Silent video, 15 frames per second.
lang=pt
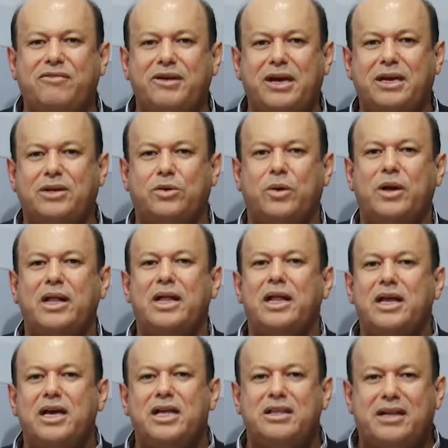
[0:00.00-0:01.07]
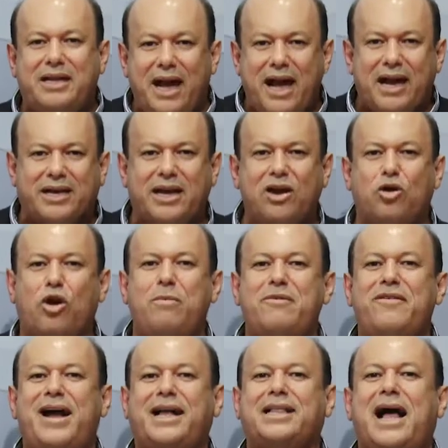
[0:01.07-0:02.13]
esse vídeo e ter aquilo
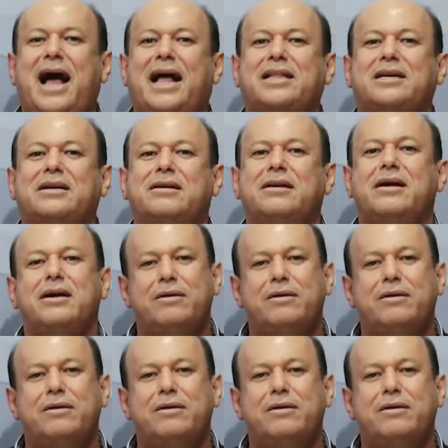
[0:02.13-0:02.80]
como verdade,